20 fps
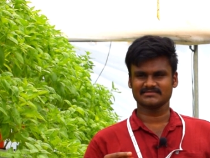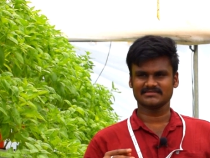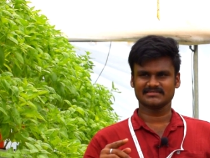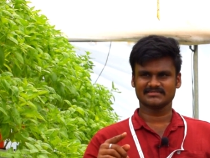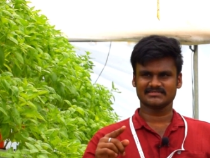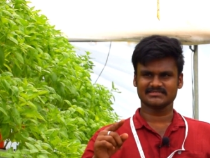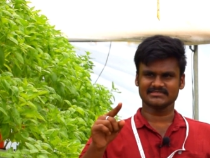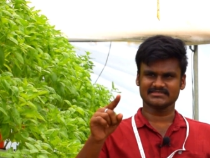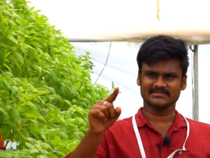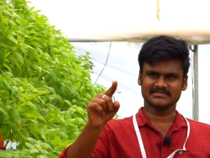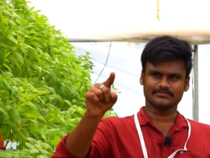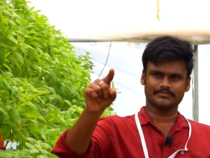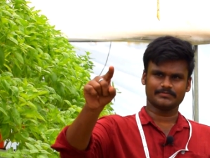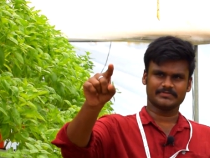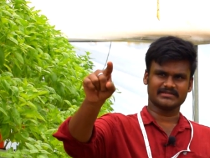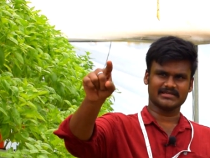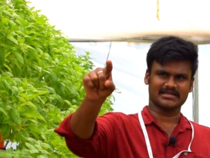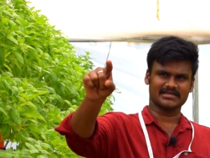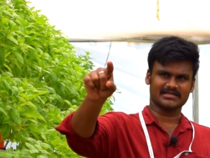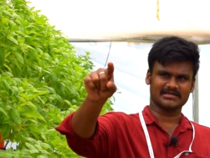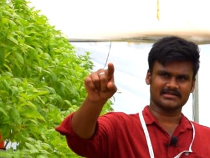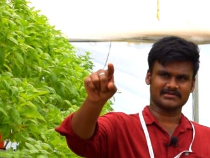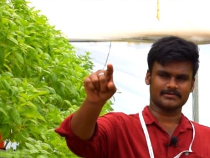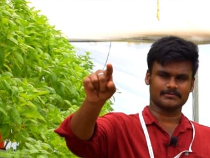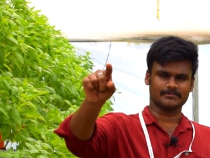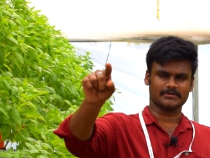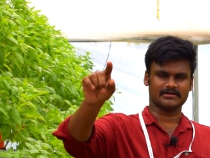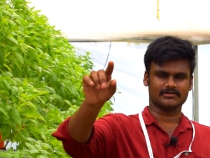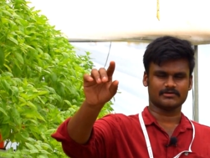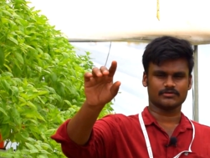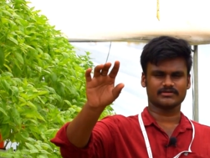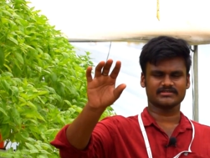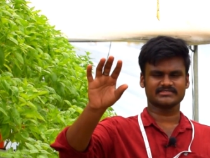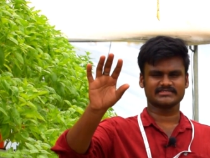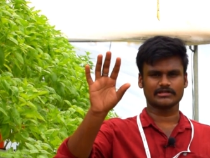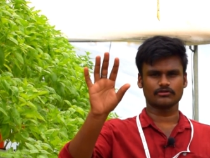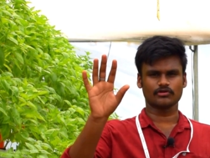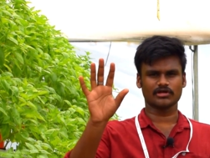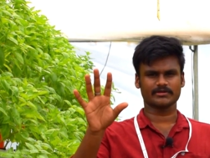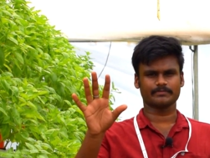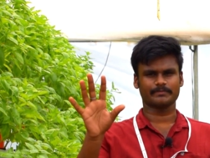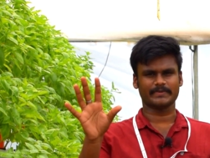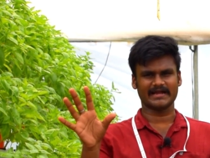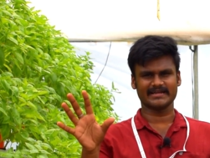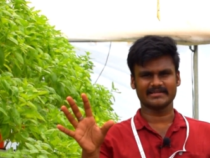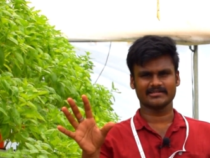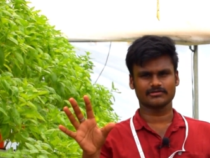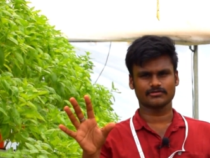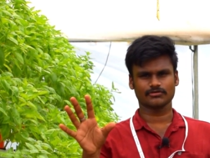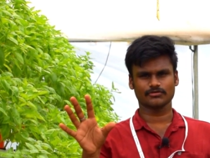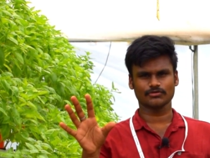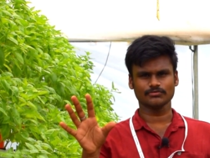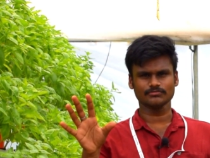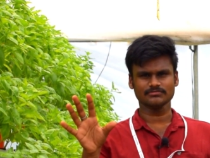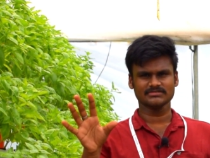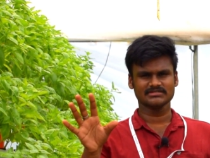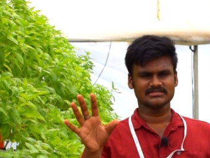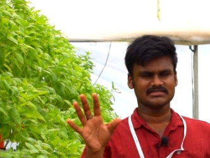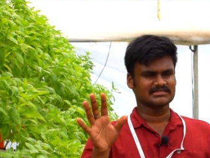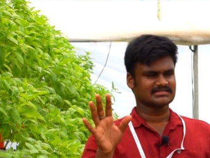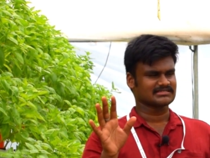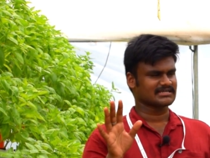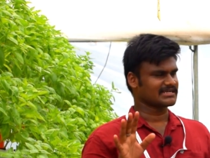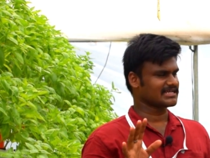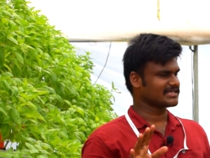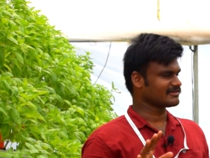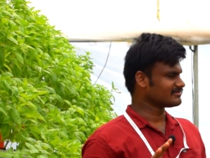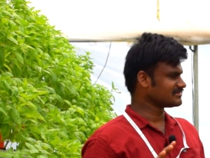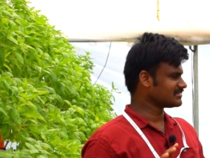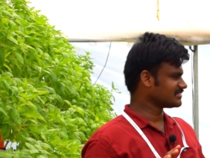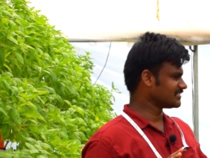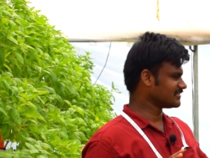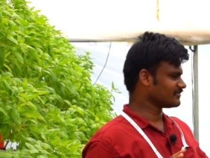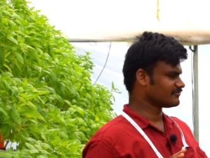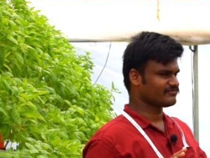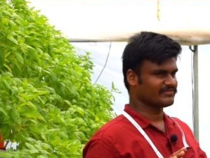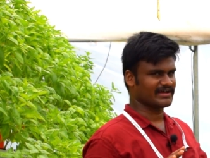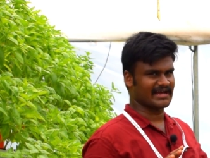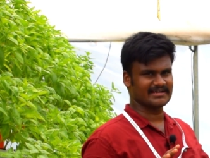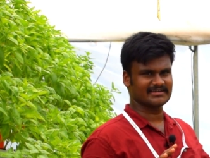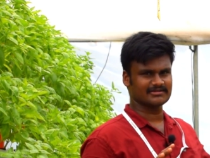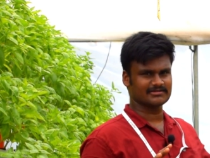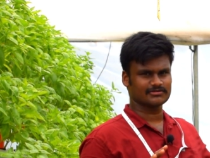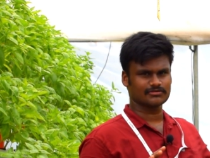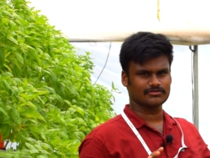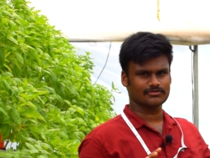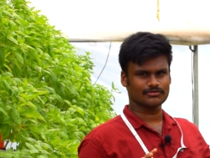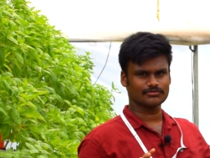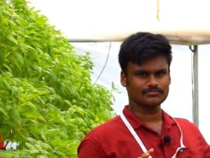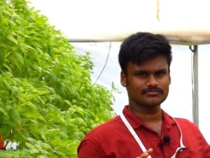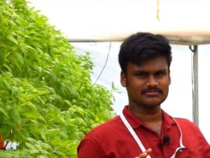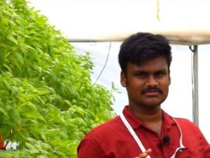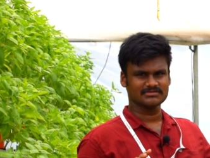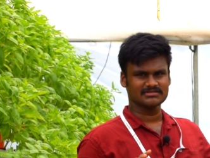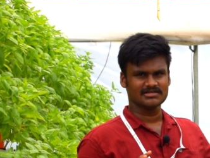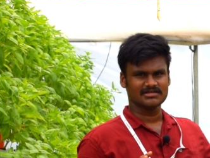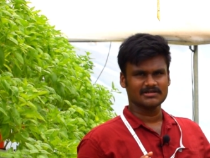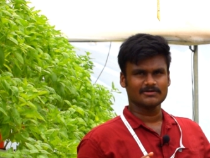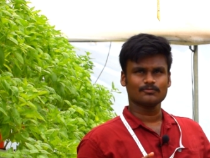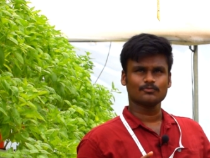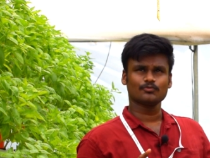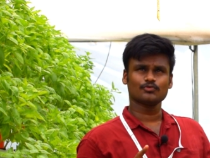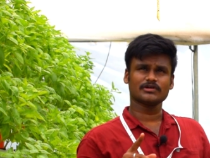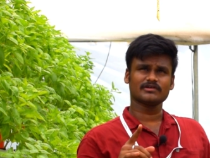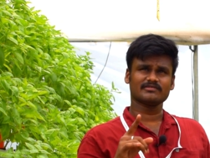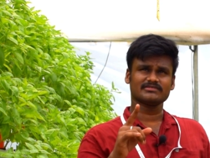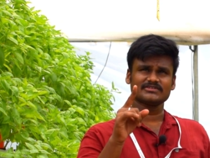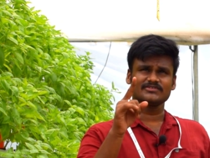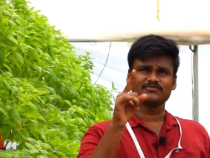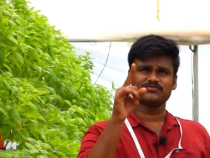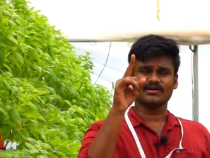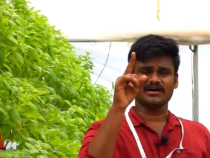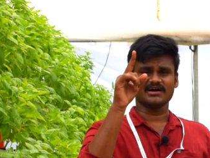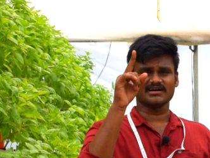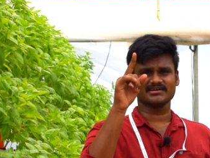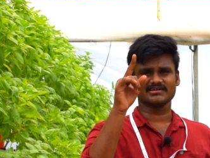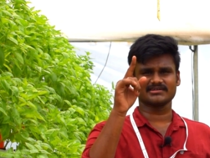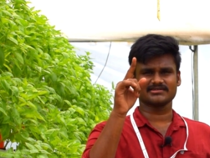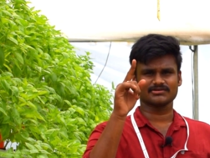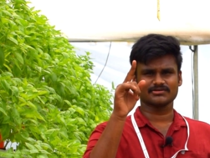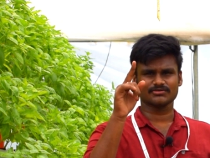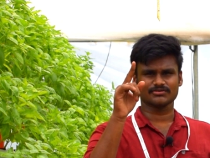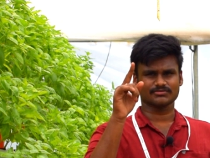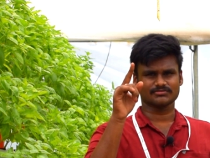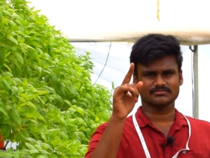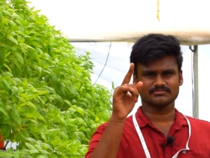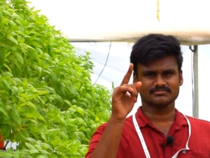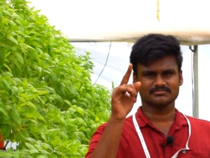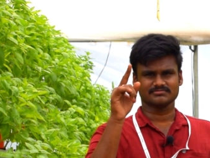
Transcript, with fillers: வந்துட்டு பின்னால் ஒரு சில்வர் பேட் இருக்கணும் ரெண்டாவது வந்துட்டு ஃபேன் இருக்கணும் மூணாவது வந்து ஃபாகர் இருக்கணும்